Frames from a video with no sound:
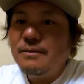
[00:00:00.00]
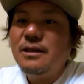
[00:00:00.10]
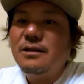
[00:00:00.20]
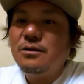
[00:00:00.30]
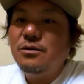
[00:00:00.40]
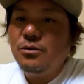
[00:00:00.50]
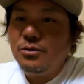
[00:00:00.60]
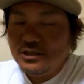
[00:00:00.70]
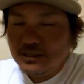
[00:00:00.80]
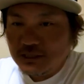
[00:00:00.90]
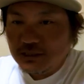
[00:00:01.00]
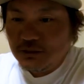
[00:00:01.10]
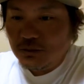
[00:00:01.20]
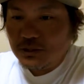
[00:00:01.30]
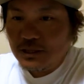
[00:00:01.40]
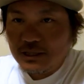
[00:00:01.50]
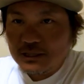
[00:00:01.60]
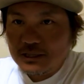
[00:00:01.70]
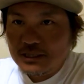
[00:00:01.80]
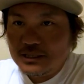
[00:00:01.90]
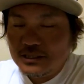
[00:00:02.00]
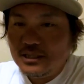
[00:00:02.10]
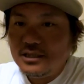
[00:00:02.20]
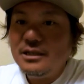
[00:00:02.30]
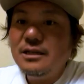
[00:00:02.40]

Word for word: で、5インチ、5.8インチに